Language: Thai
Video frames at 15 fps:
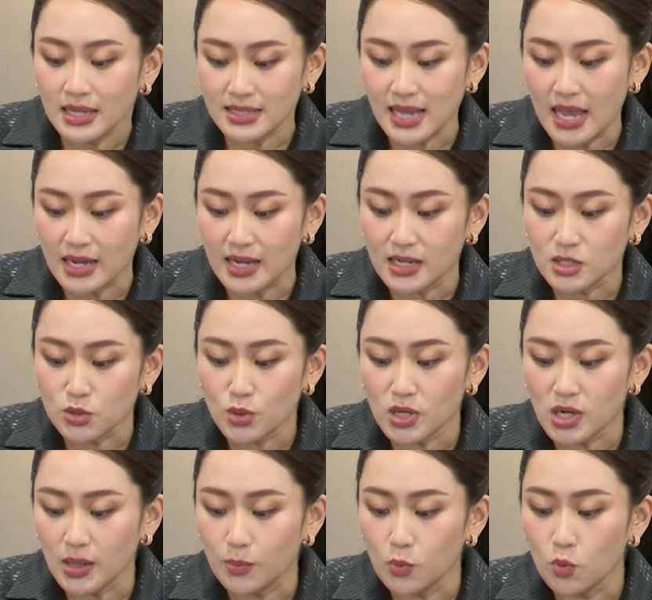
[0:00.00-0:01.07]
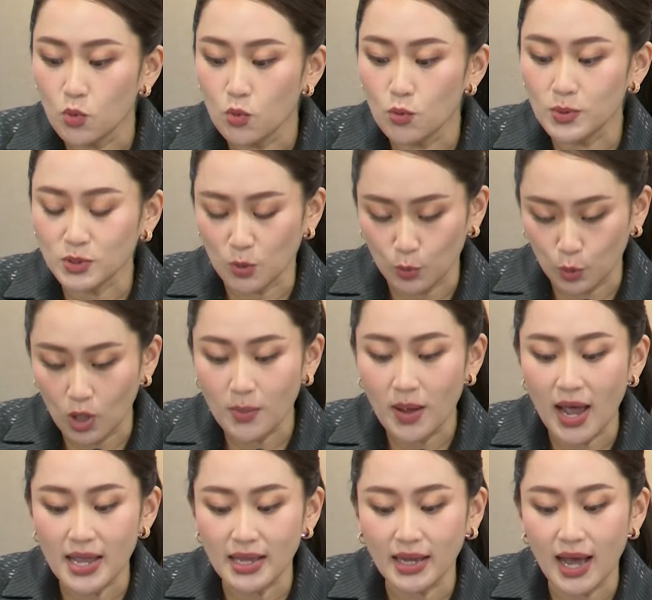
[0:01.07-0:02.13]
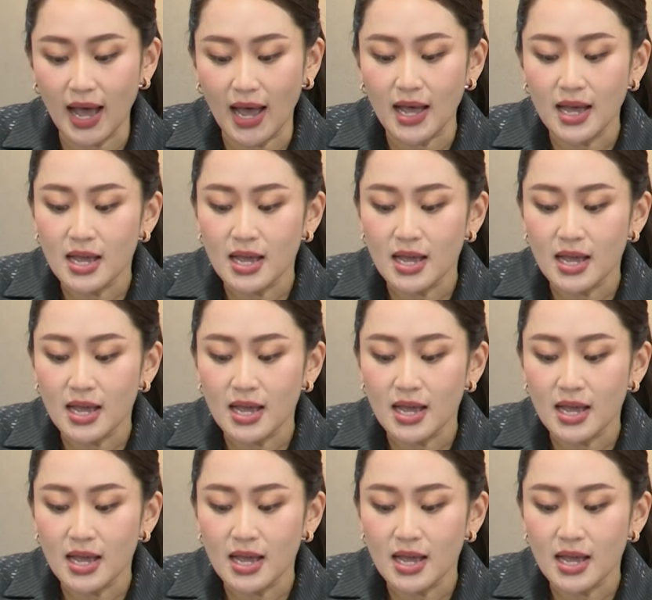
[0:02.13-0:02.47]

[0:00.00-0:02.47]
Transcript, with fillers: จ่ายเงินช่วยเหลือผู้ประสบอุทกภัยค่ะ